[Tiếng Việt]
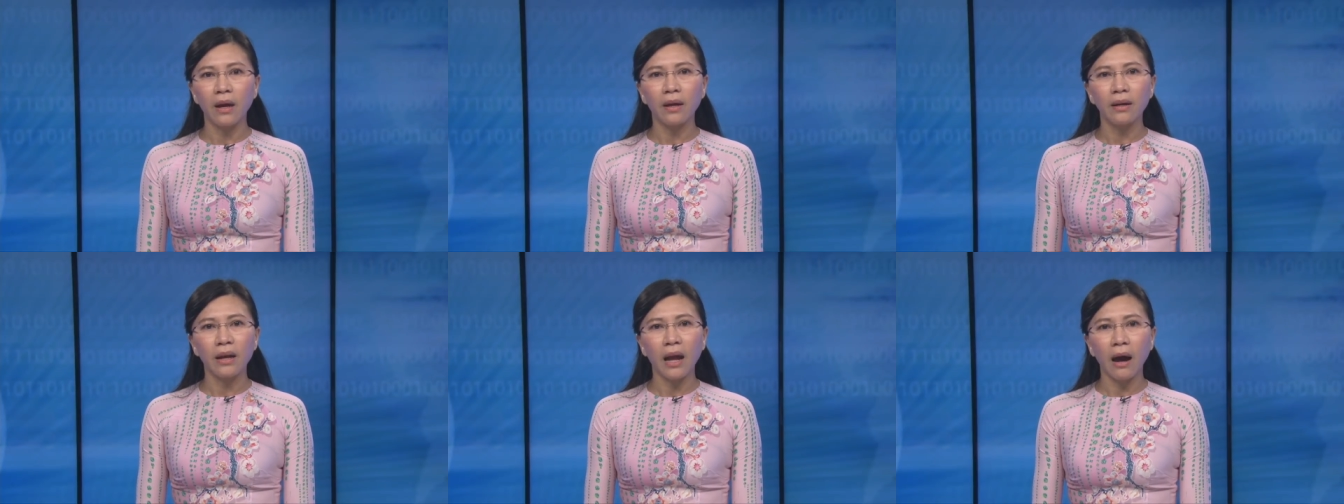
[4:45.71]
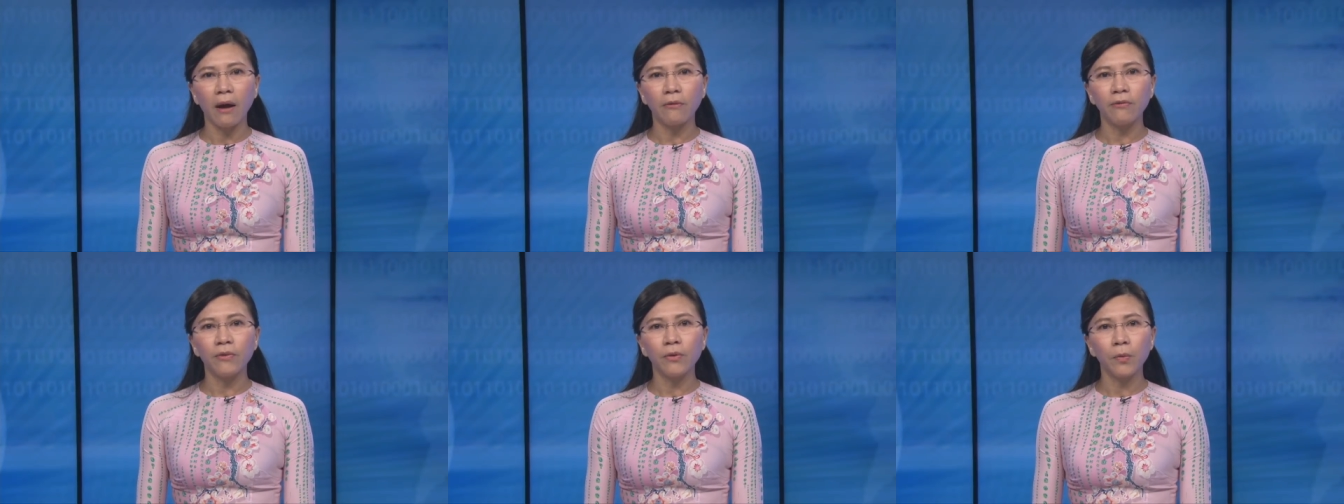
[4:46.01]

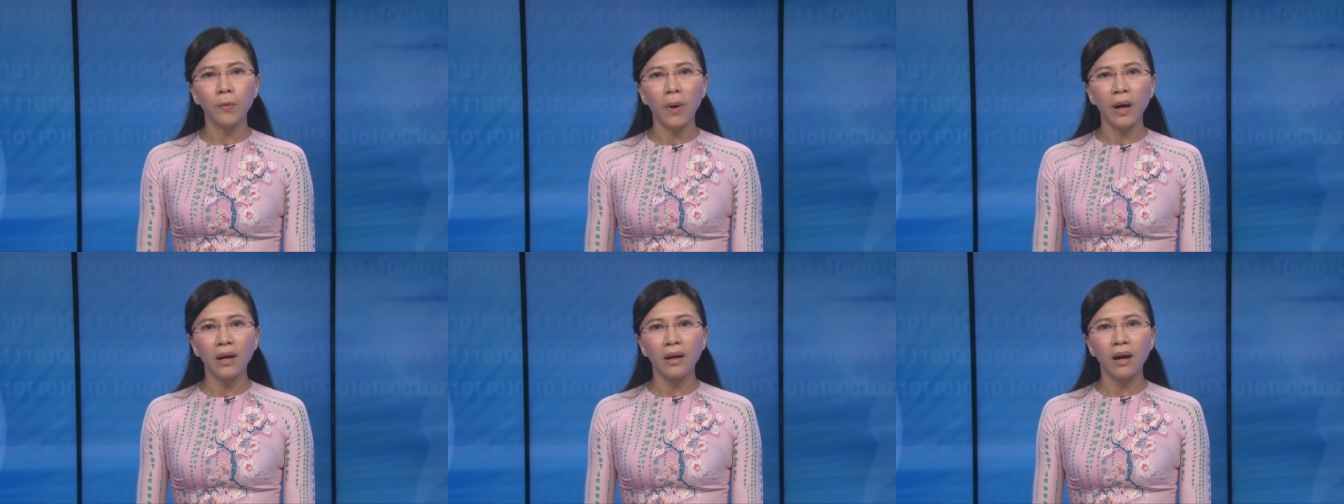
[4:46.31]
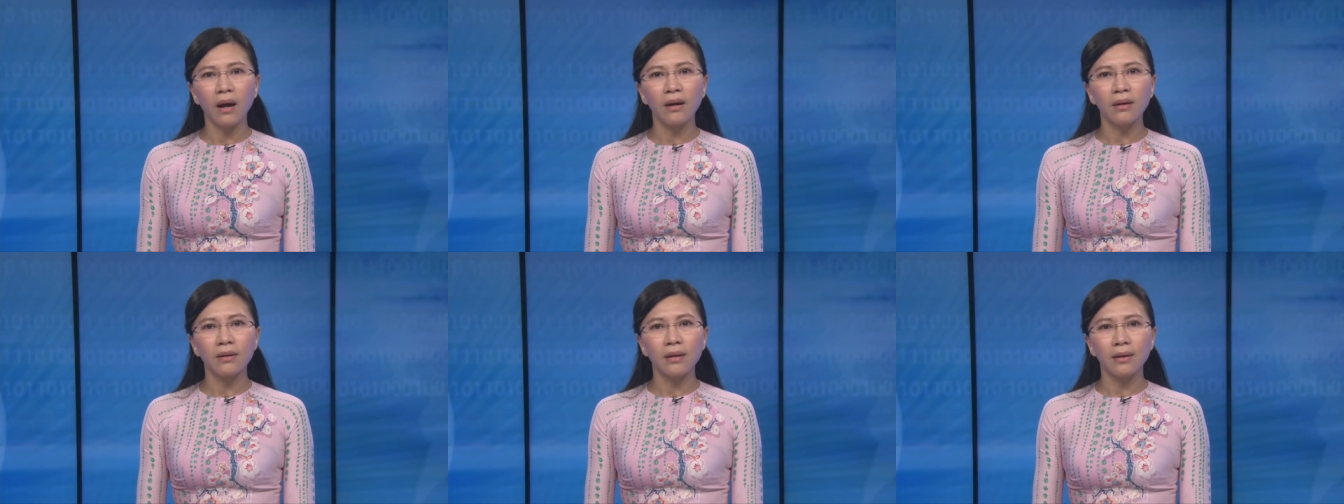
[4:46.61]
đảo Phú Quốc
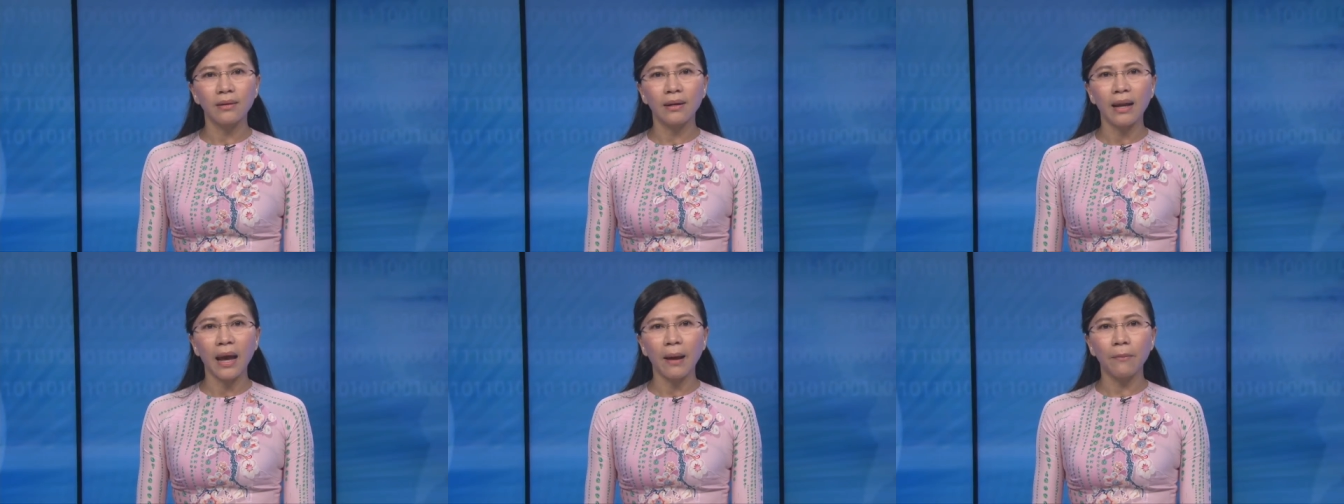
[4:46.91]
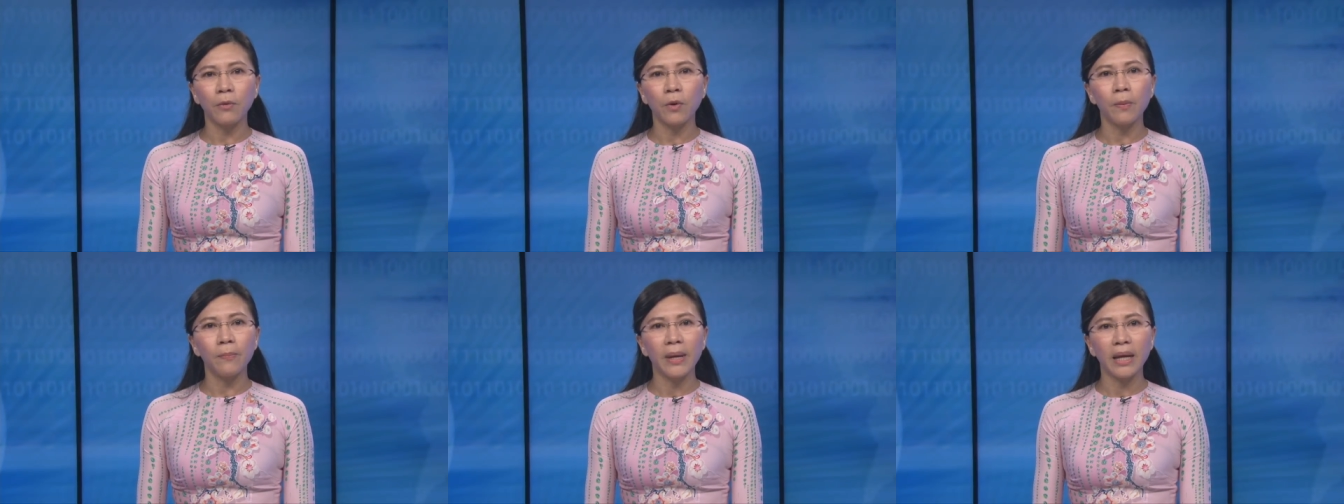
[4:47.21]
ở cực
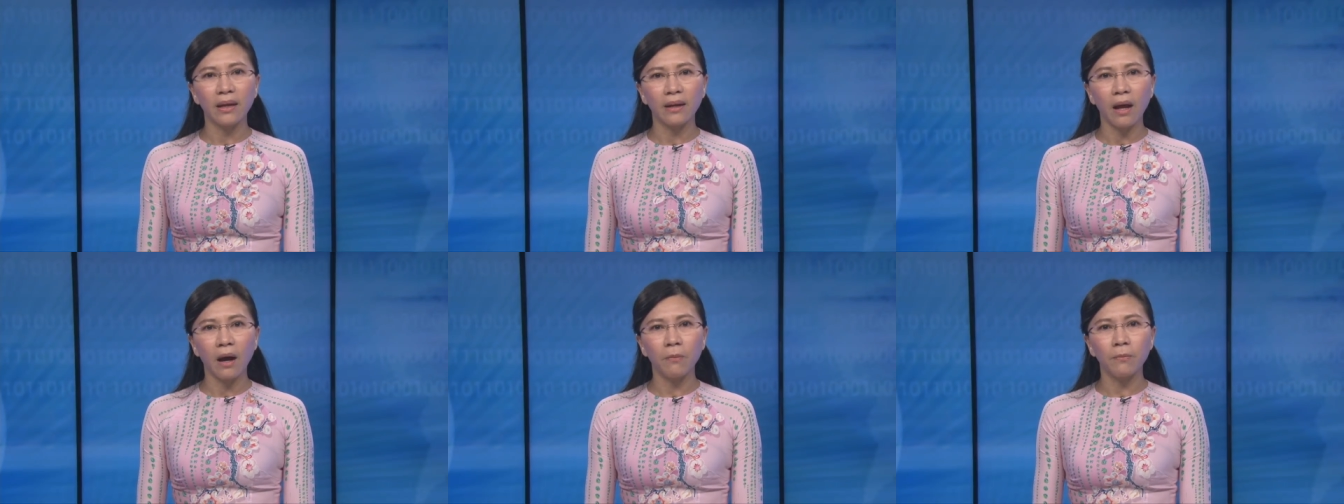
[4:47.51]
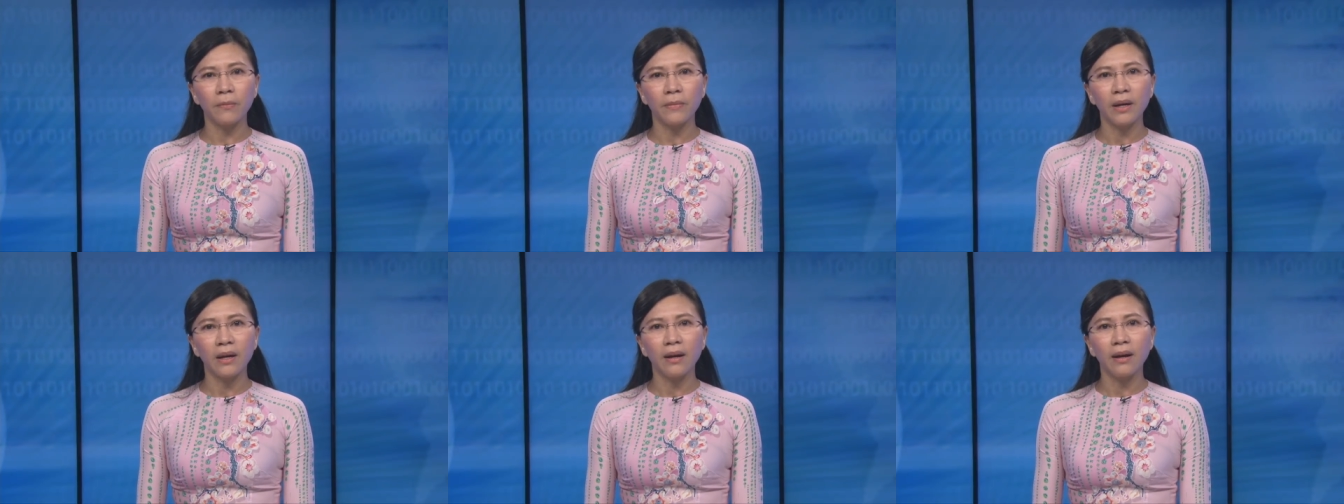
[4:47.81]
nam của Biển Đông,